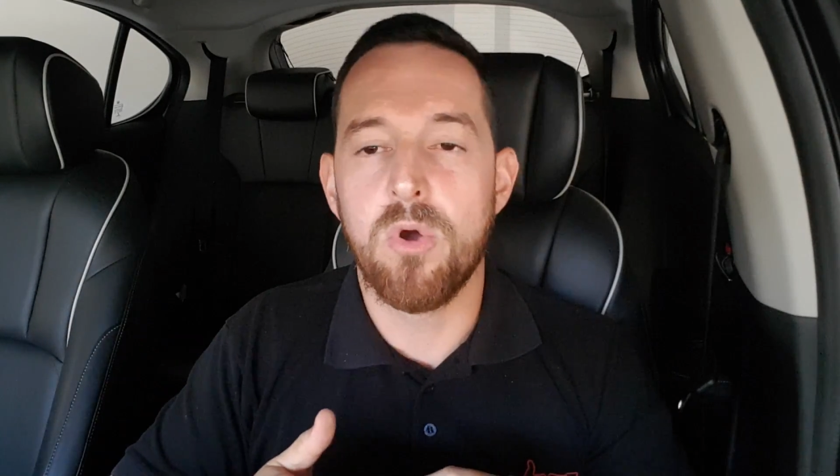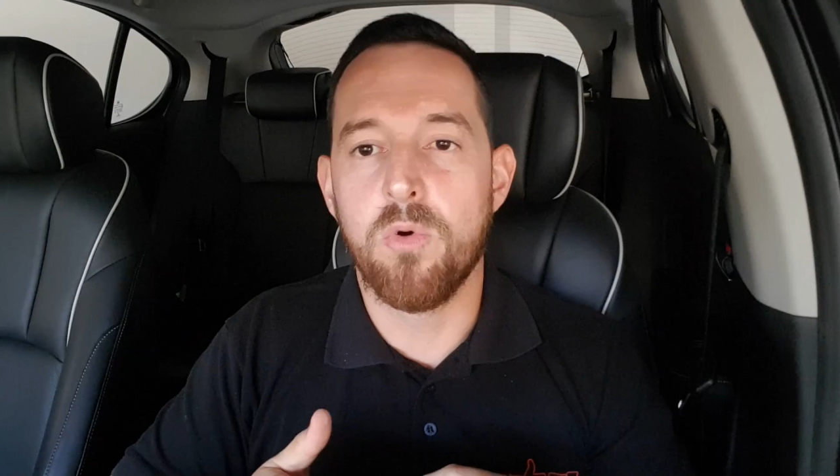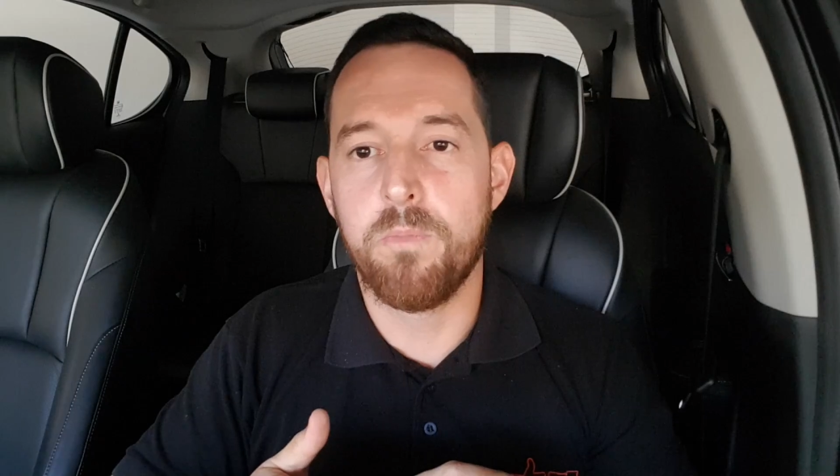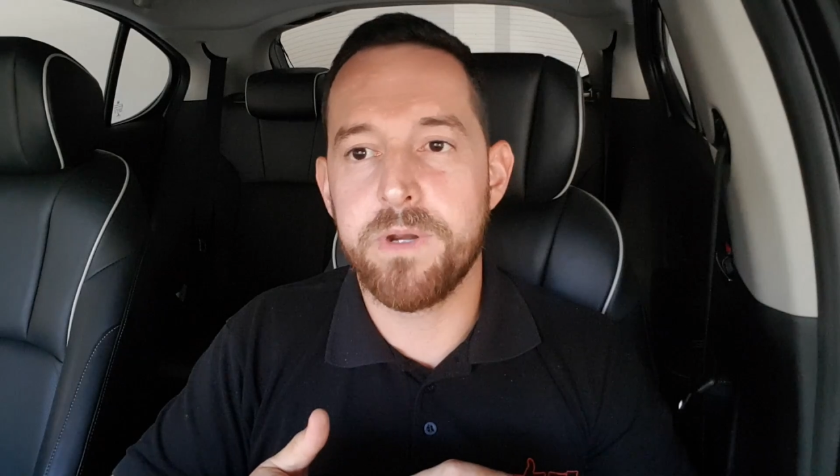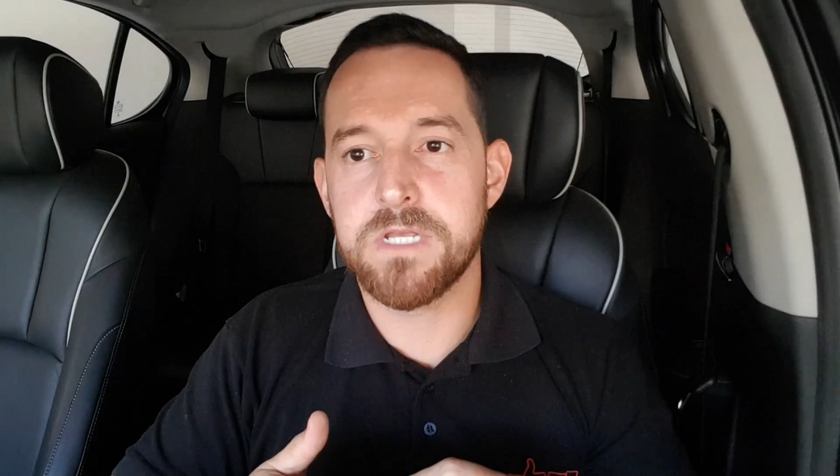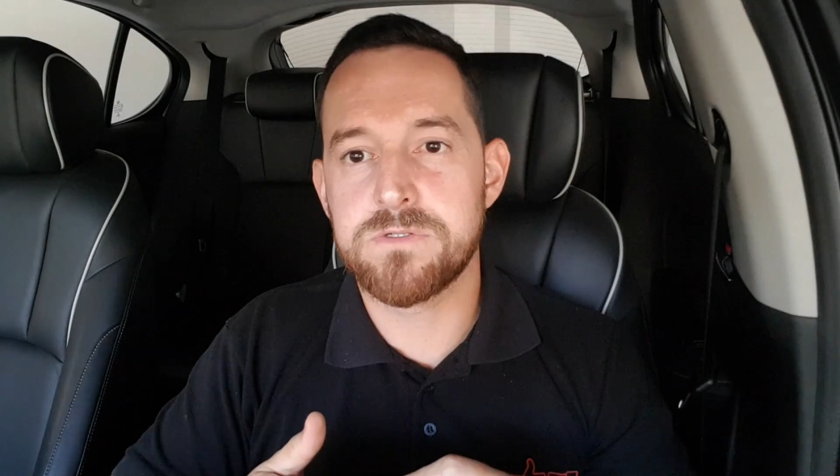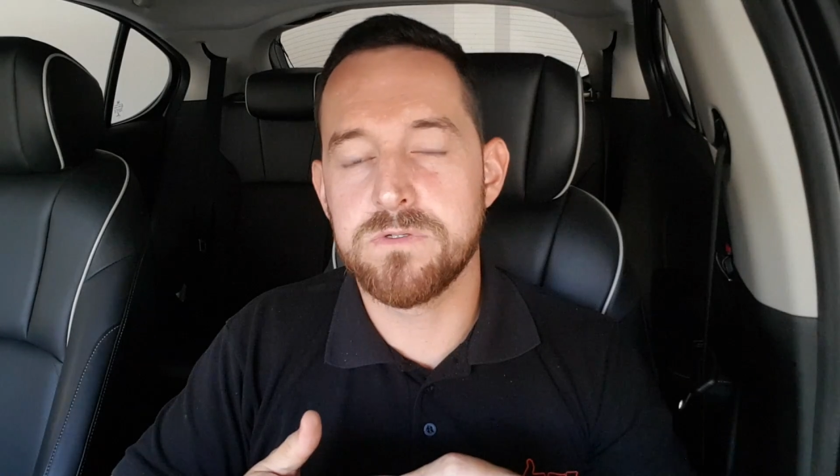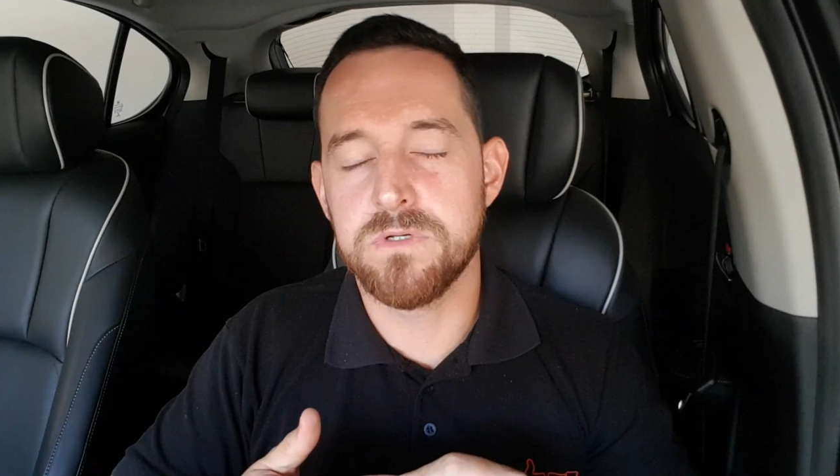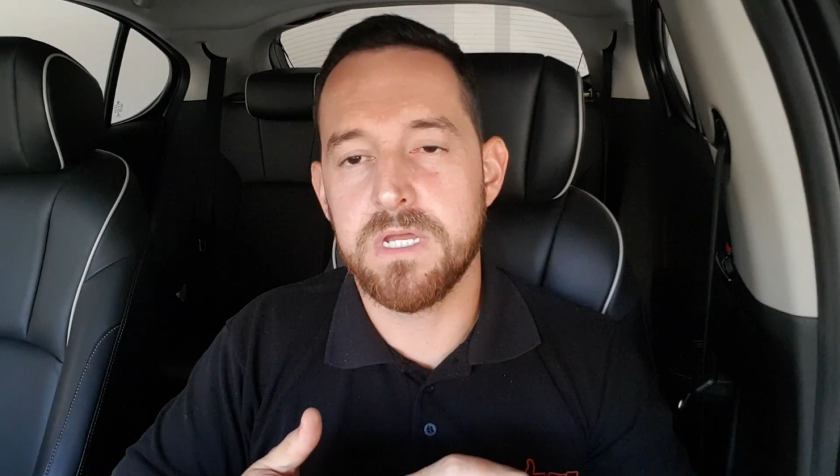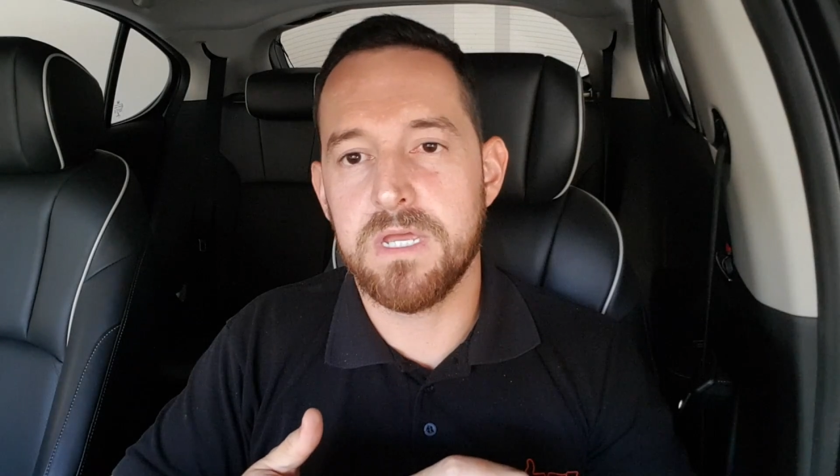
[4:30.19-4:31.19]
o
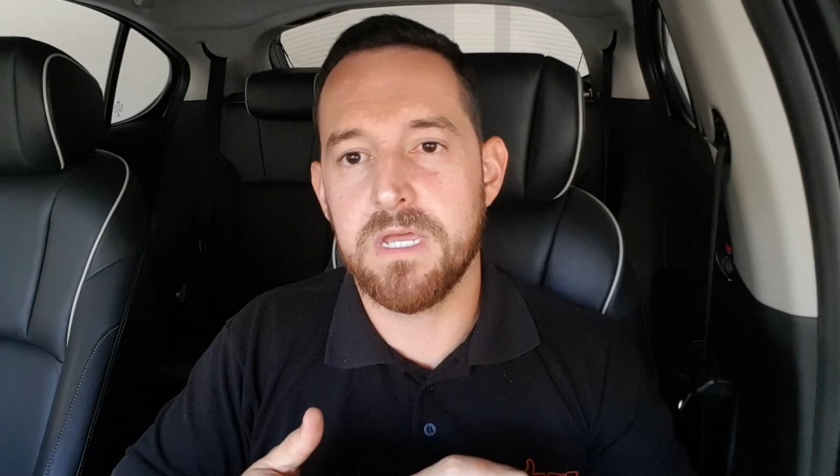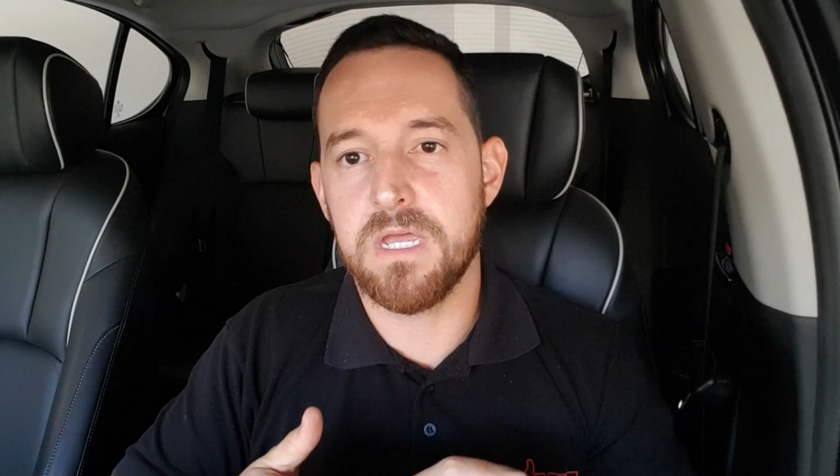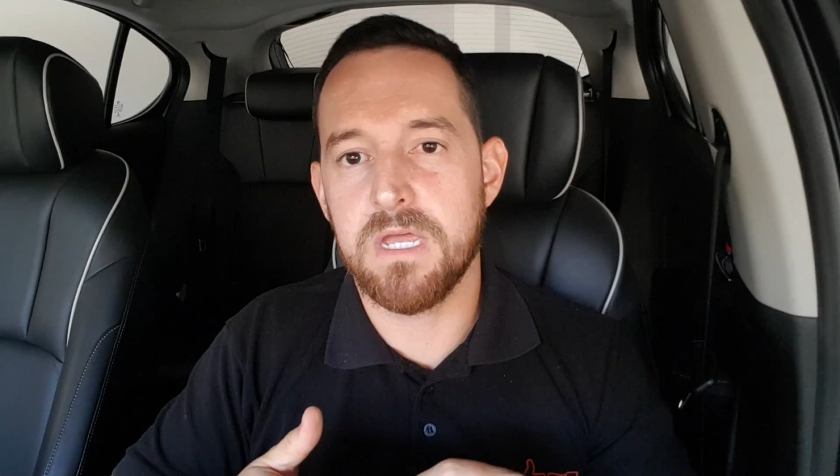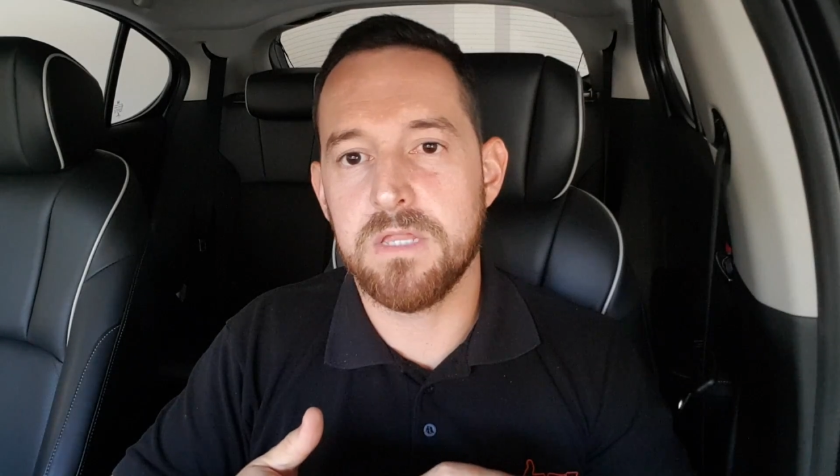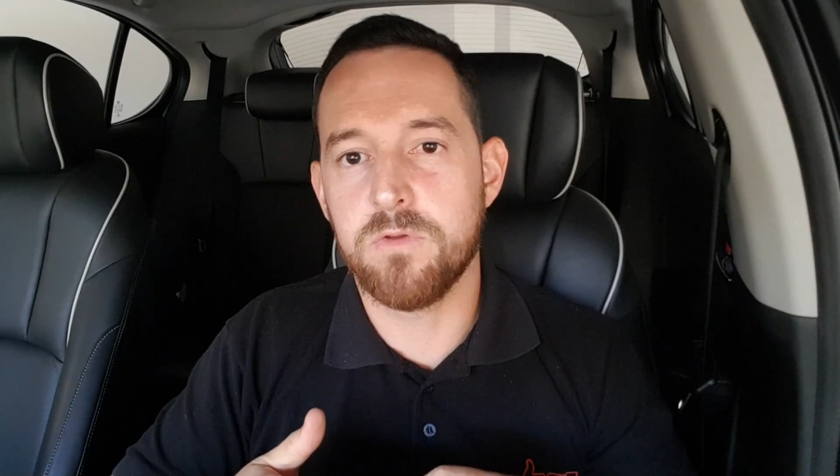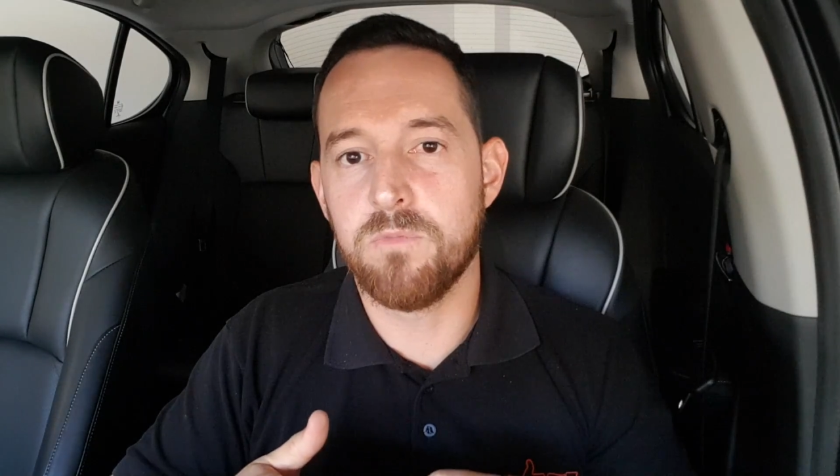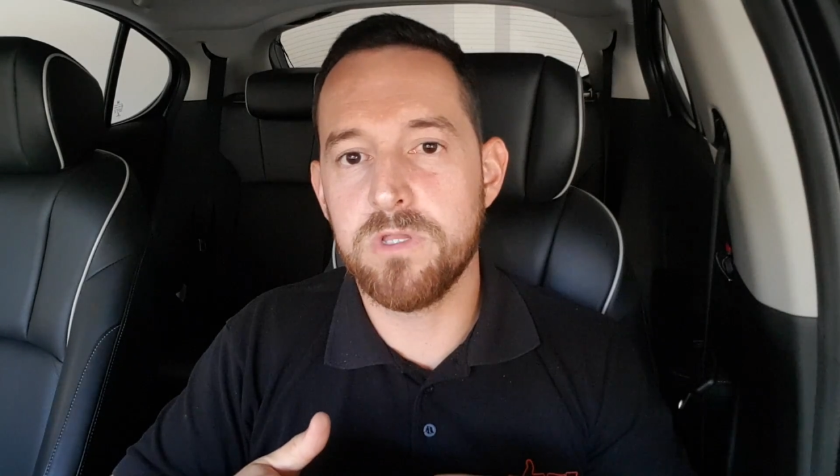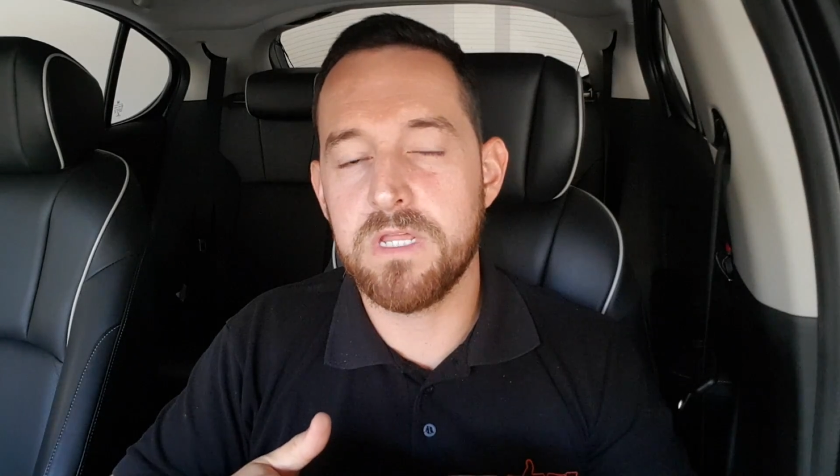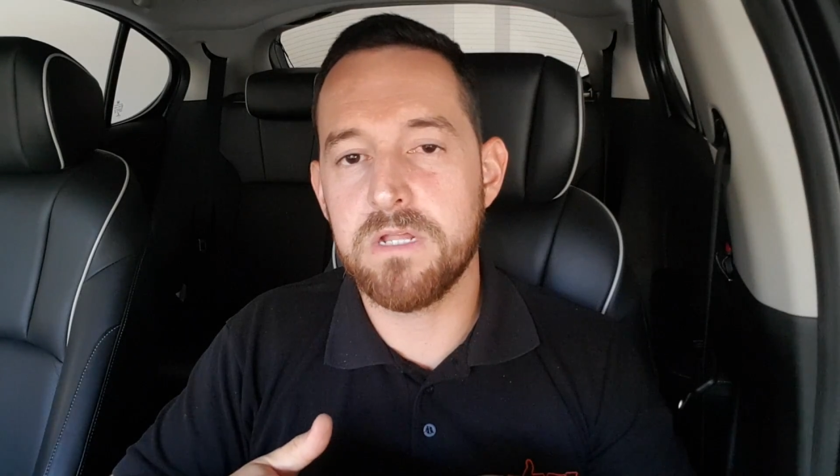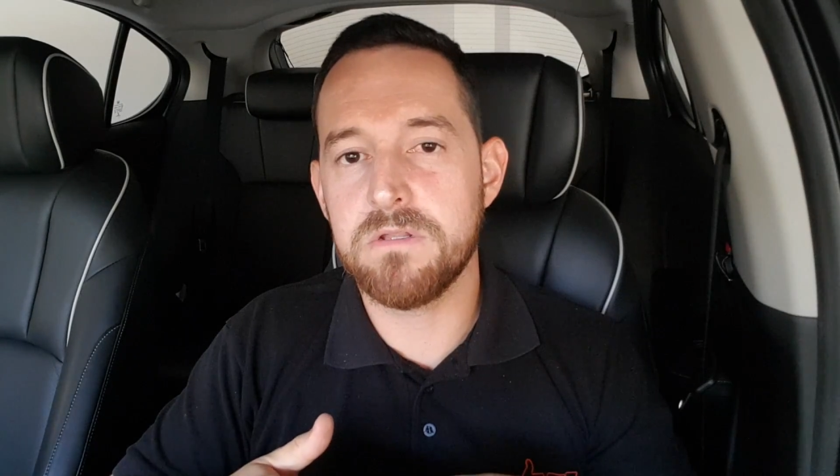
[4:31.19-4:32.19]
preço é, é, do
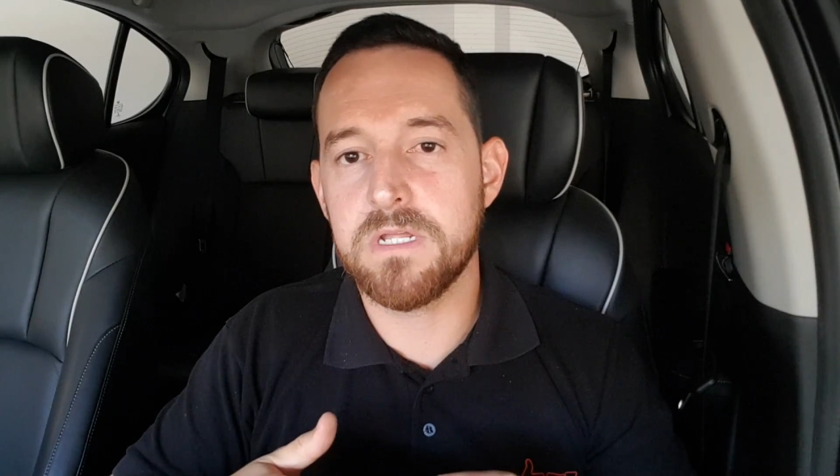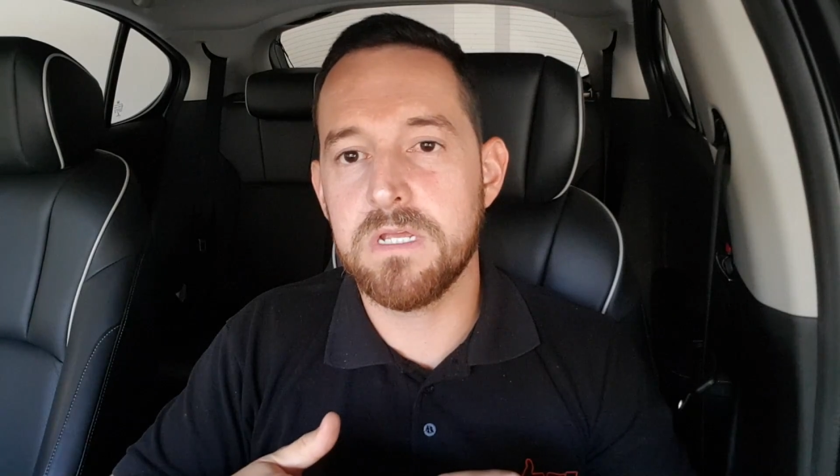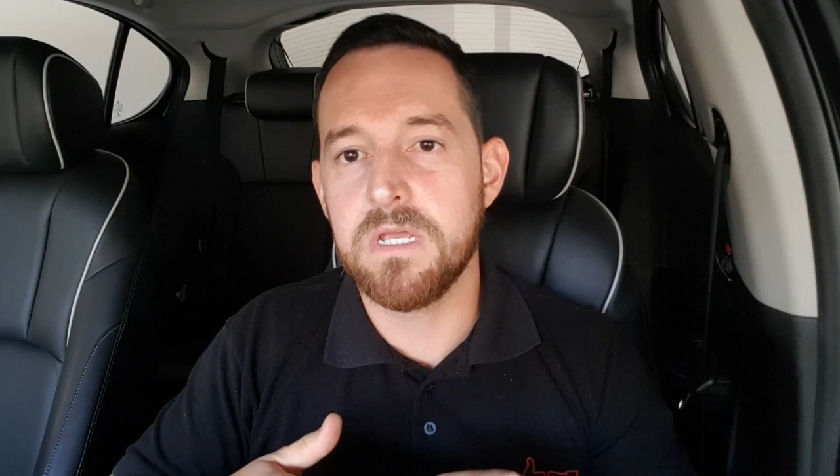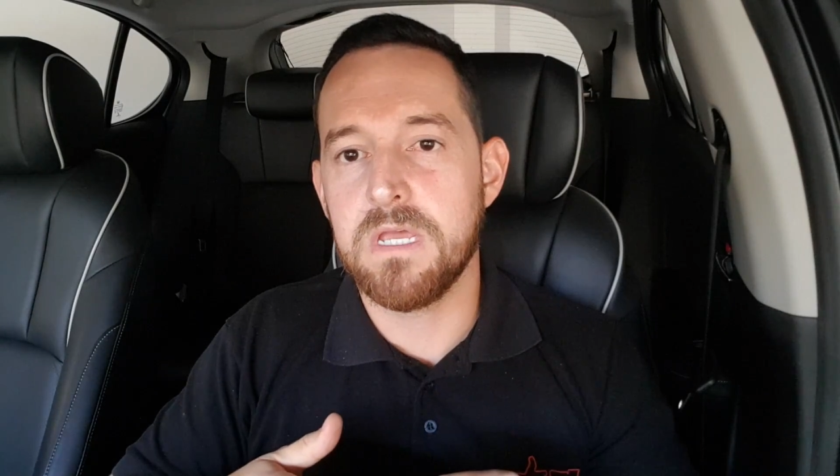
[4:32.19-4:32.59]
modelo, né?